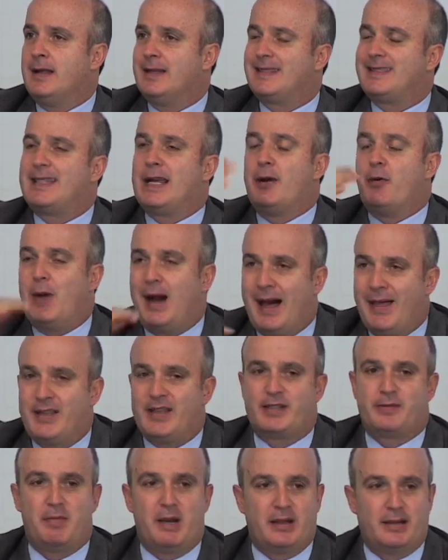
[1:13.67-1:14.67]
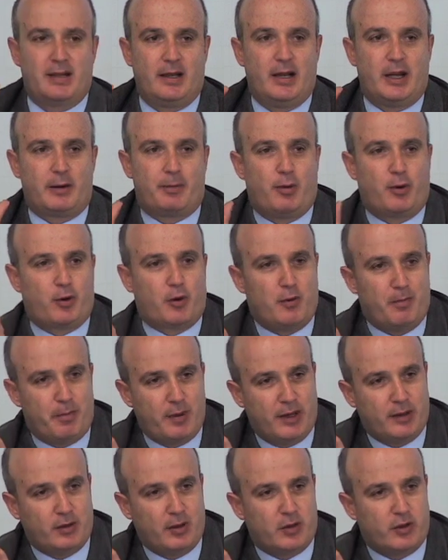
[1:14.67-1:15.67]
se va a desmantelar por
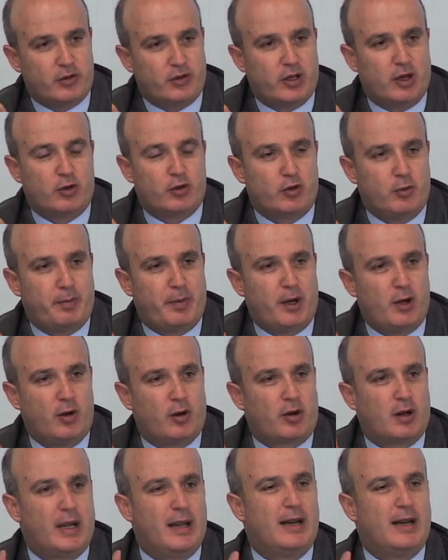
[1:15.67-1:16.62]
completo el Consejo Superior.